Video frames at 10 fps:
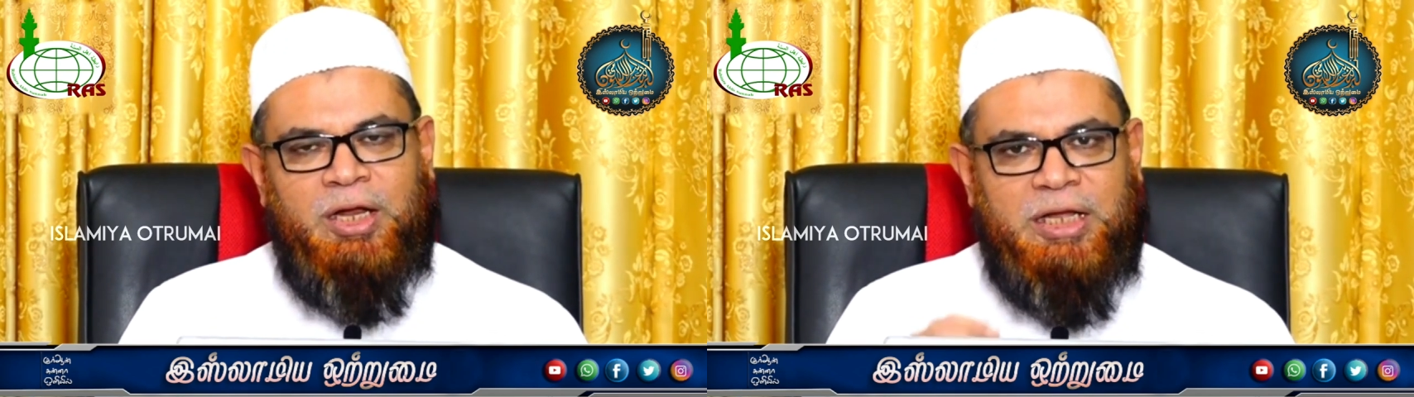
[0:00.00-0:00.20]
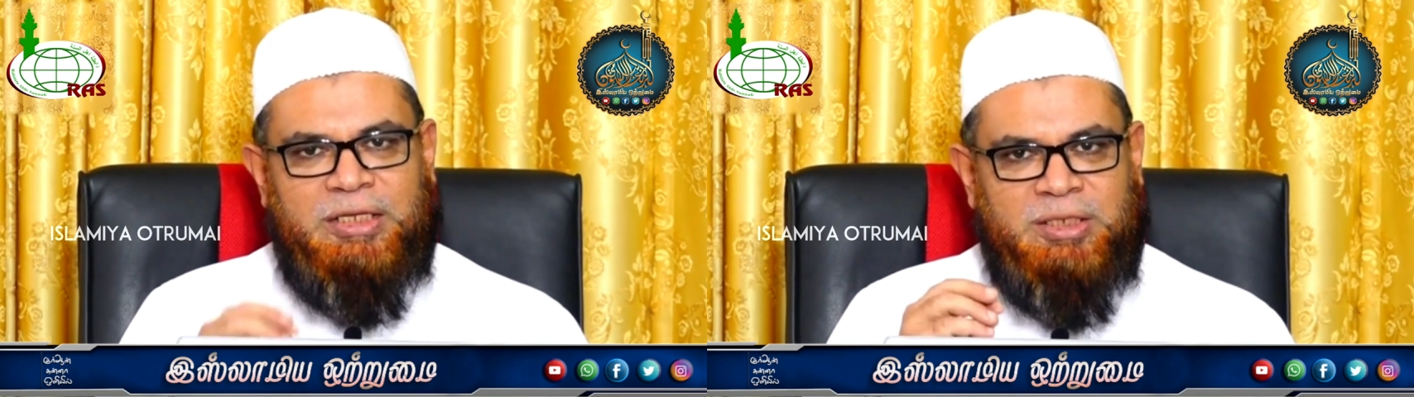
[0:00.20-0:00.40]

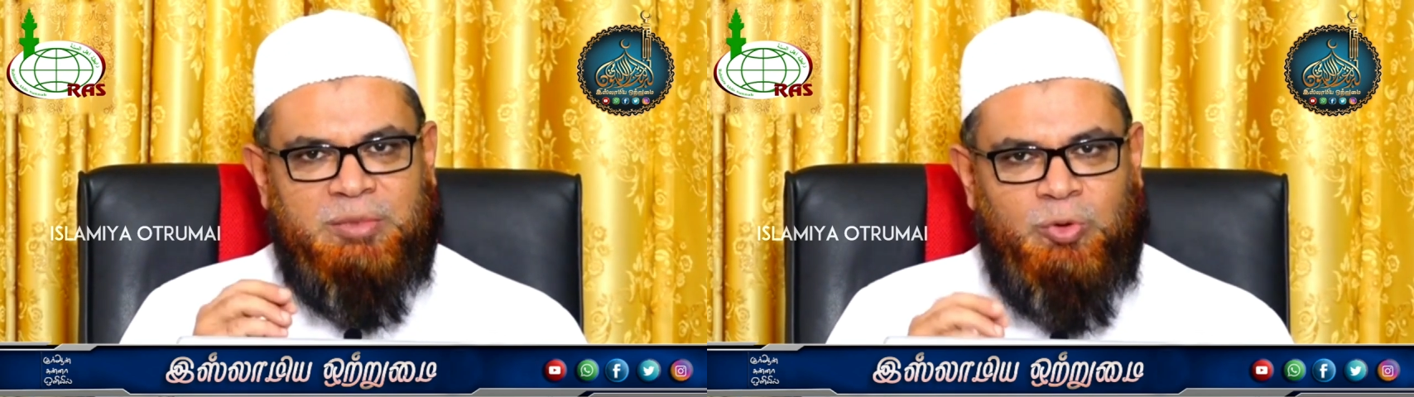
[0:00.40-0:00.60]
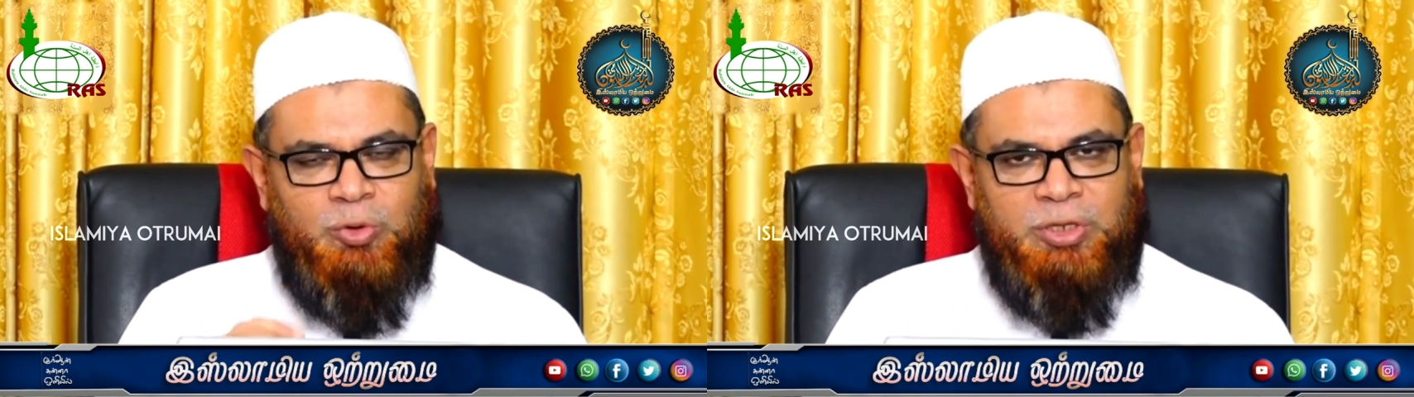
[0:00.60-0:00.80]

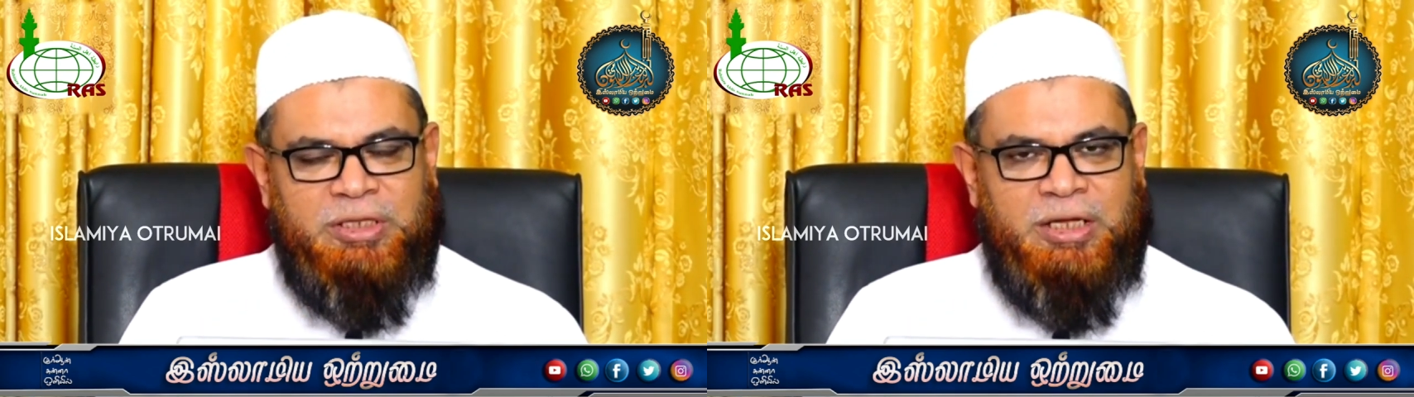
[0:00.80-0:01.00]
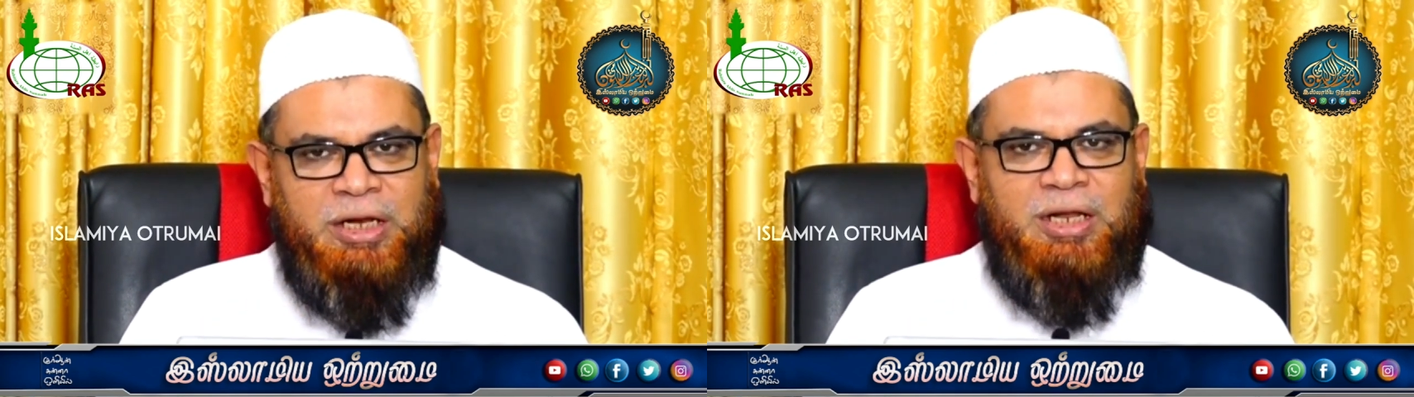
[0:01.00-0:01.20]
லஞ்சம்
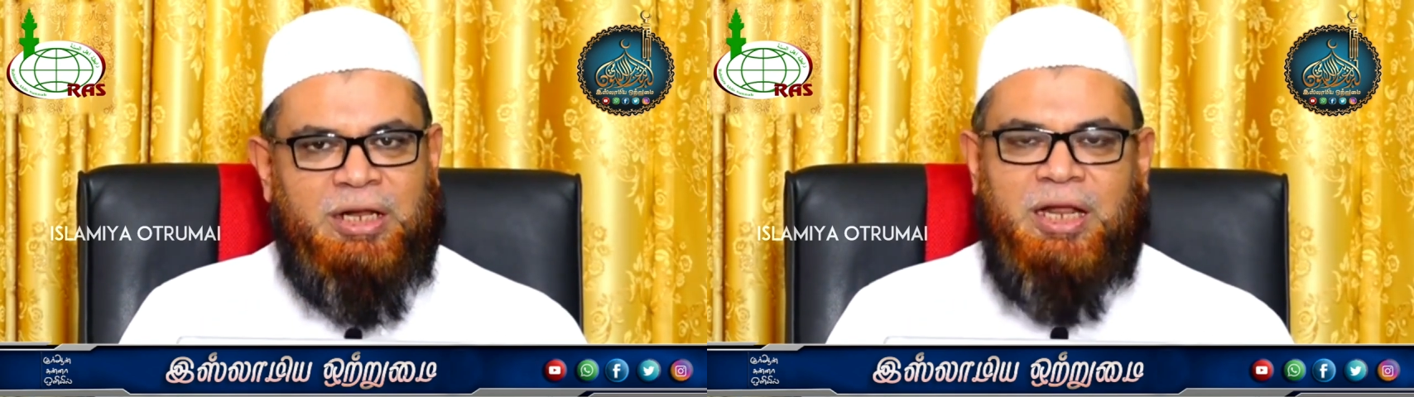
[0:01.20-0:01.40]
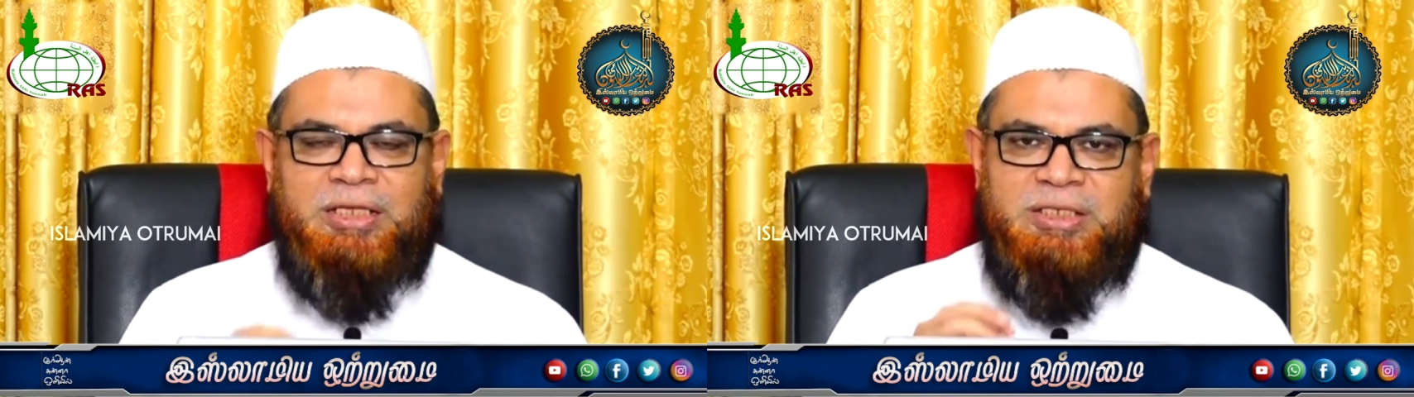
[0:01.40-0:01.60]
கொடுத்தல்
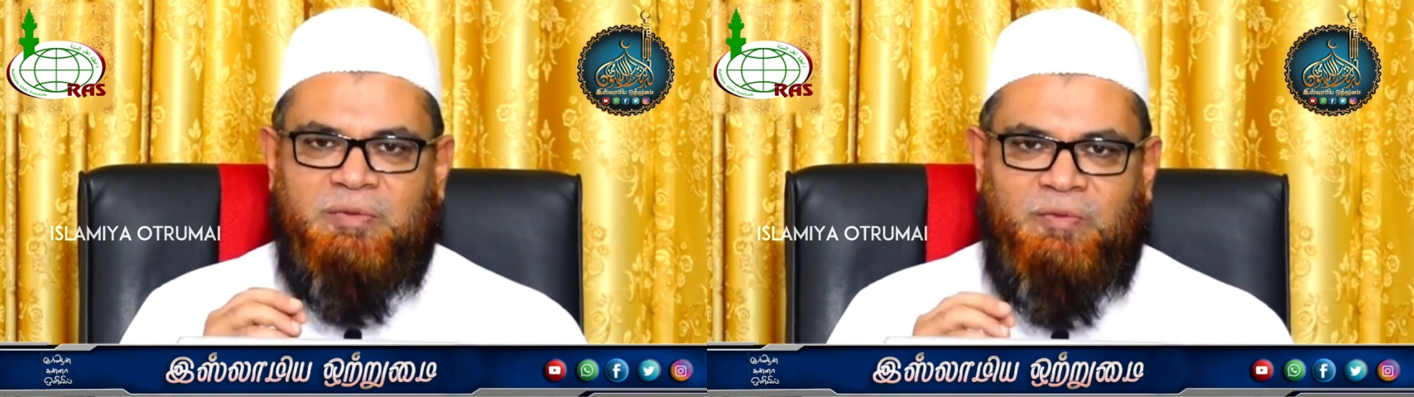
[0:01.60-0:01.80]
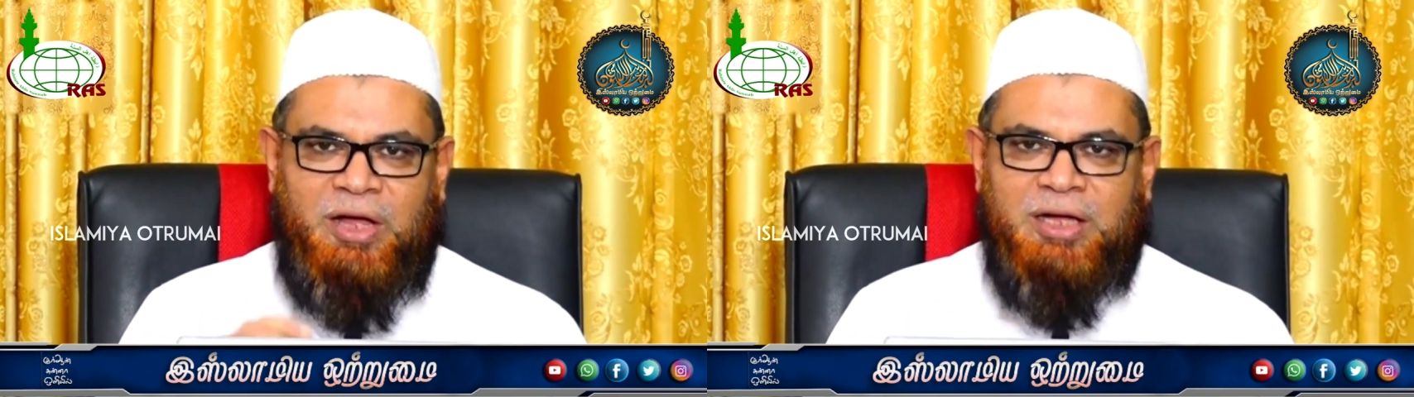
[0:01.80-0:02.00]

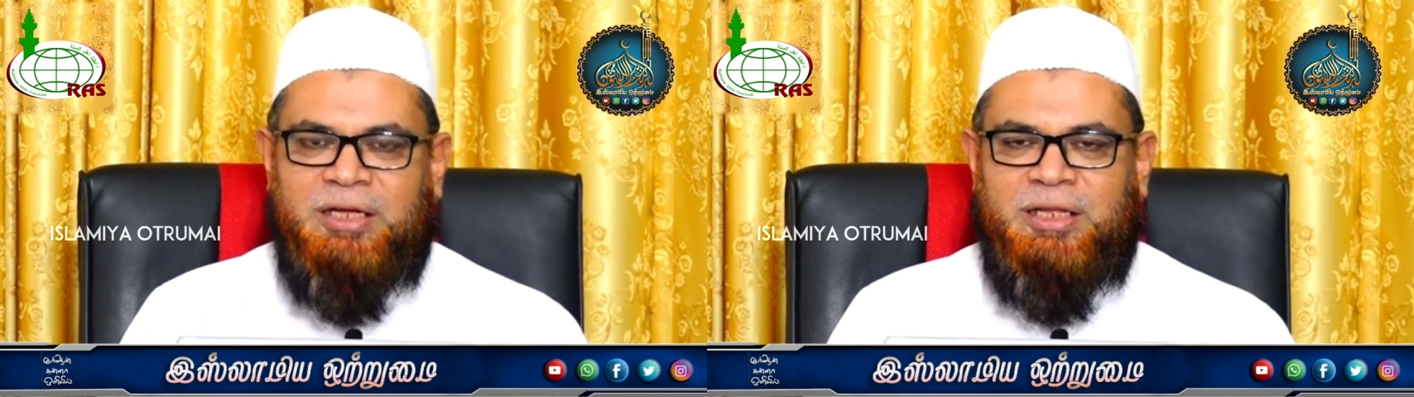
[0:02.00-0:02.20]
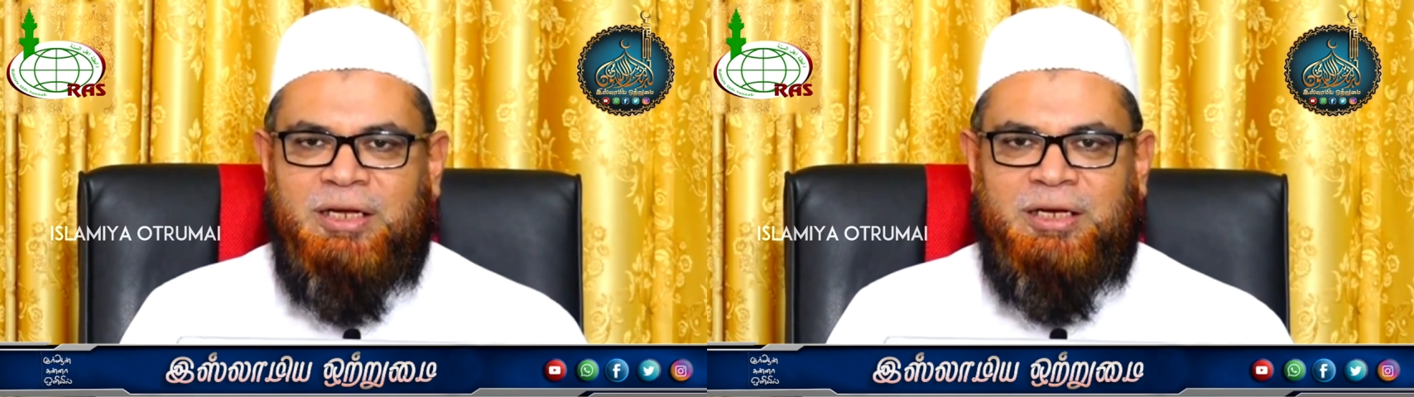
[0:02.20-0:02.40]
லஞ்சம்
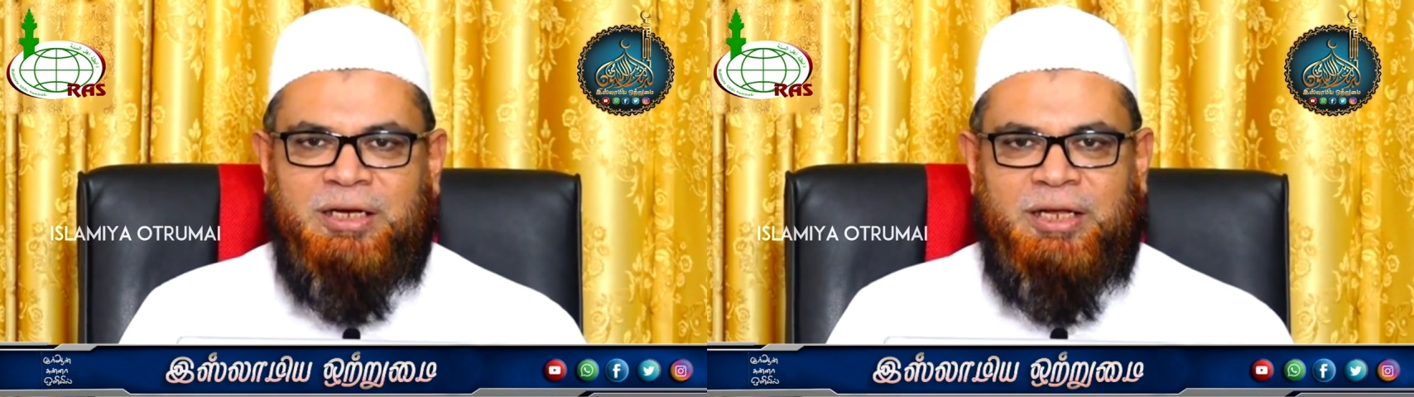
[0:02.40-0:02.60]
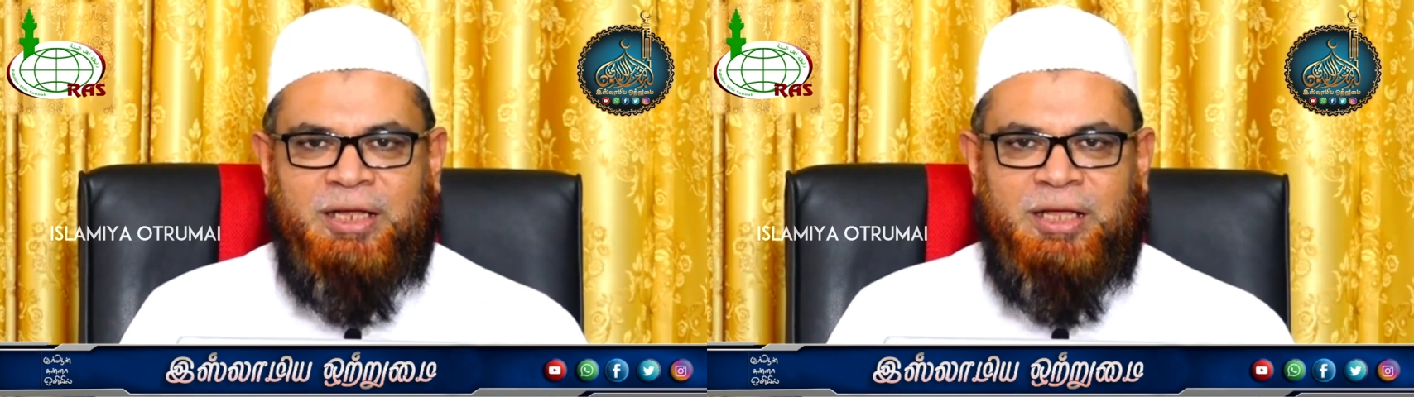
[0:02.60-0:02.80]
வாங்குதல் என்ற